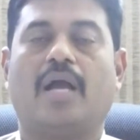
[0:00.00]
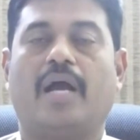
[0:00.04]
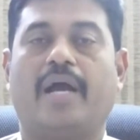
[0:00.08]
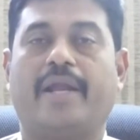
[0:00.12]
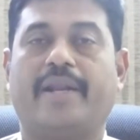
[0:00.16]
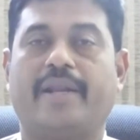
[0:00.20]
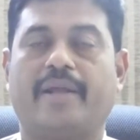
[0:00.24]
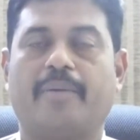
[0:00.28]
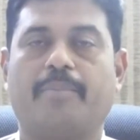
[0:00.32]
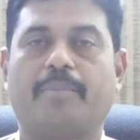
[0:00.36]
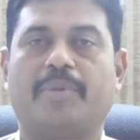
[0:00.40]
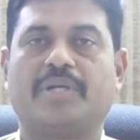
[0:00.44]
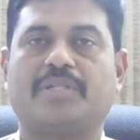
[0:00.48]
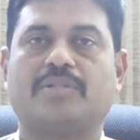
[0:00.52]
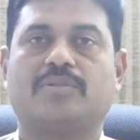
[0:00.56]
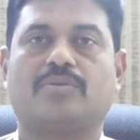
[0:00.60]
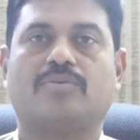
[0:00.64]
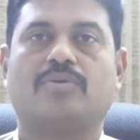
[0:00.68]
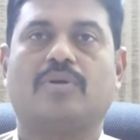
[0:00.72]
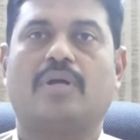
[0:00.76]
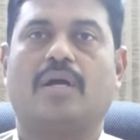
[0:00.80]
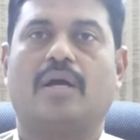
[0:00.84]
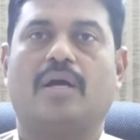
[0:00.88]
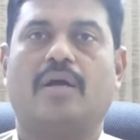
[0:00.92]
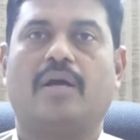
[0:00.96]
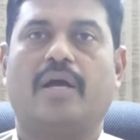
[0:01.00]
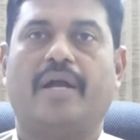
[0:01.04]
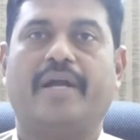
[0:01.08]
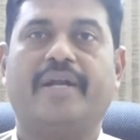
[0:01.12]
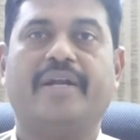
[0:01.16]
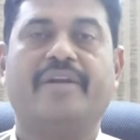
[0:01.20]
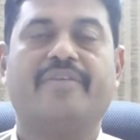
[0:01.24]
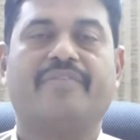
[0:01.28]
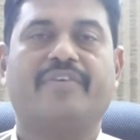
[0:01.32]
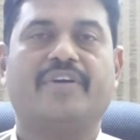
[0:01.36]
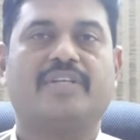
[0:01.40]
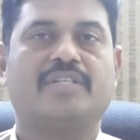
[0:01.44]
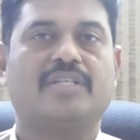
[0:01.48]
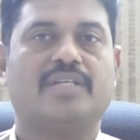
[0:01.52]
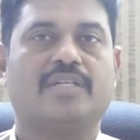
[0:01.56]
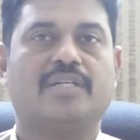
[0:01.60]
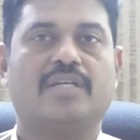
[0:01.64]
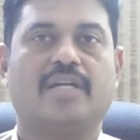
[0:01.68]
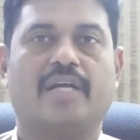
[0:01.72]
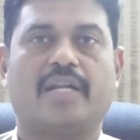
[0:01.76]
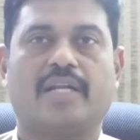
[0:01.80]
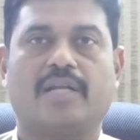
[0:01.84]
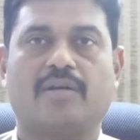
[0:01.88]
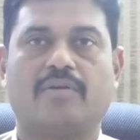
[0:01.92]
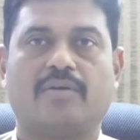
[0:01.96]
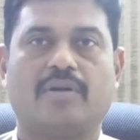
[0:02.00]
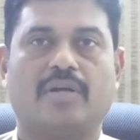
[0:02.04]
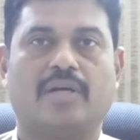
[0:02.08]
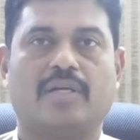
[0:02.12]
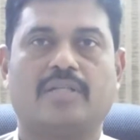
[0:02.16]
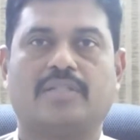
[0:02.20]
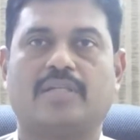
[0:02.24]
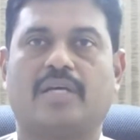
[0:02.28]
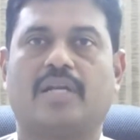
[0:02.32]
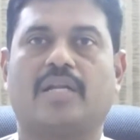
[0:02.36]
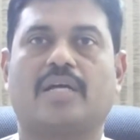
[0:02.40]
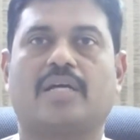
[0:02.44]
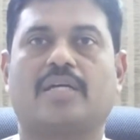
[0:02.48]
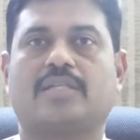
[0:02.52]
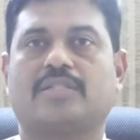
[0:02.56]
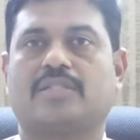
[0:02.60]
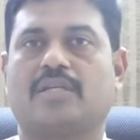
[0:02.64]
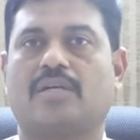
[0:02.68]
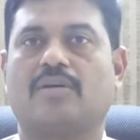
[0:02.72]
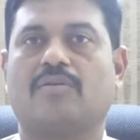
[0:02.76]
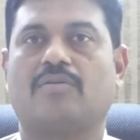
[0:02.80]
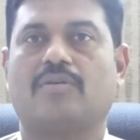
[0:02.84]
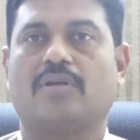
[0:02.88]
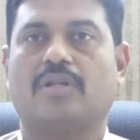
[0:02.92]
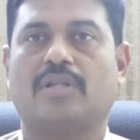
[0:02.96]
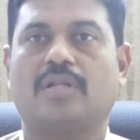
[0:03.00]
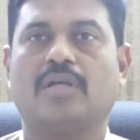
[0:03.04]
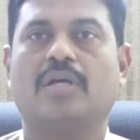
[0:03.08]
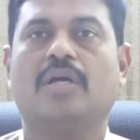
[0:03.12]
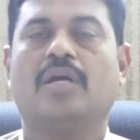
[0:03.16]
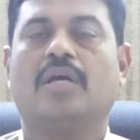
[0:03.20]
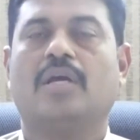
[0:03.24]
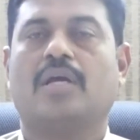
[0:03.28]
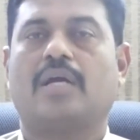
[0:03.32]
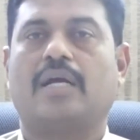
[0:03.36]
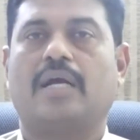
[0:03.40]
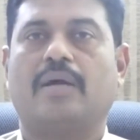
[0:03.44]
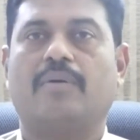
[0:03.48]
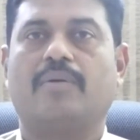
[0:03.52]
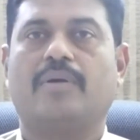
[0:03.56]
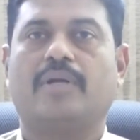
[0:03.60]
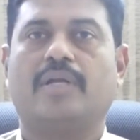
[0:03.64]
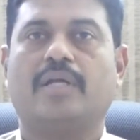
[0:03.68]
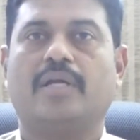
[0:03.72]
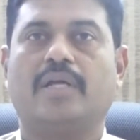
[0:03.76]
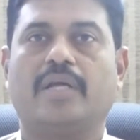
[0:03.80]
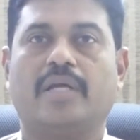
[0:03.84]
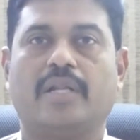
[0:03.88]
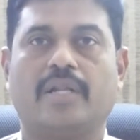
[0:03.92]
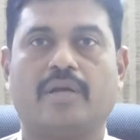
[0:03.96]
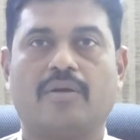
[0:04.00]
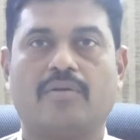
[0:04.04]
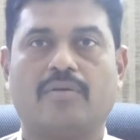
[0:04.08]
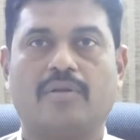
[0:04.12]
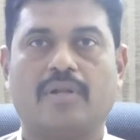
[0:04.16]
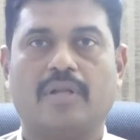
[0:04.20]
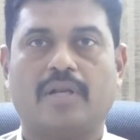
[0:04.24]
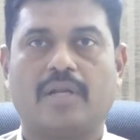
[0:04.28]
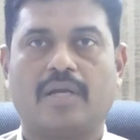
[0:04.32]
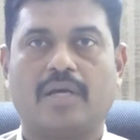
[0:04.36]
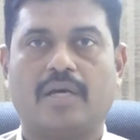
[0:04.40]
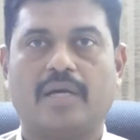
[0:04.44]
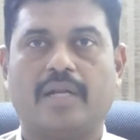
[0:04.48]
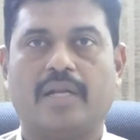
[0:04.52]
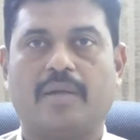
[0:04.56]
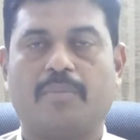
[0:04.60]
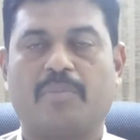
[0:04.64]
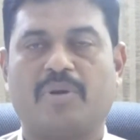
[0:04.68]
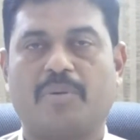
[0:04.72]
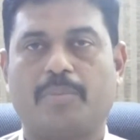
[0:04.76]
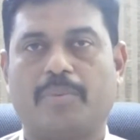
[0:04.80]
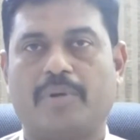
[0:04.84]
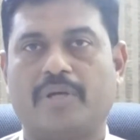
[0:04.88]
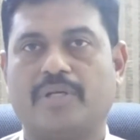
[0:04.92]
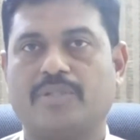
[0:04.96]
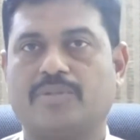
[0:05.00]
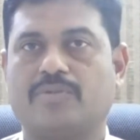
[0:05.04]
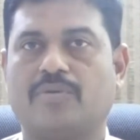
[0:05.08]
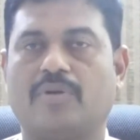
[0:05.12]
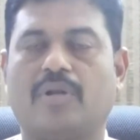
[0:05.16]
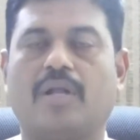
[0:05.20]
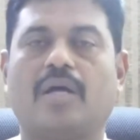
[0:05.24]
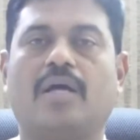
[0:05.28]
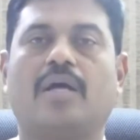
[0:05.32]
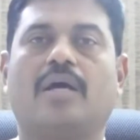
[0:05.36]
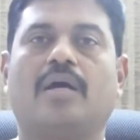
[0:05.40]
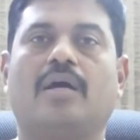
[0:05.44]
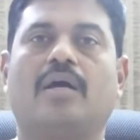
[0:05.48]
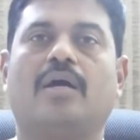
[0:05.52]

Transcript: ఆ నెంబర్స్ కూడా ఐడెంటిఫై చేయడానికి కూడా చాలా కష్టంగా ఉంటుంది కాబట్టి ఇరెగ్యులర్గా నెంబర్ ప్లేట్స్ ఉన్నా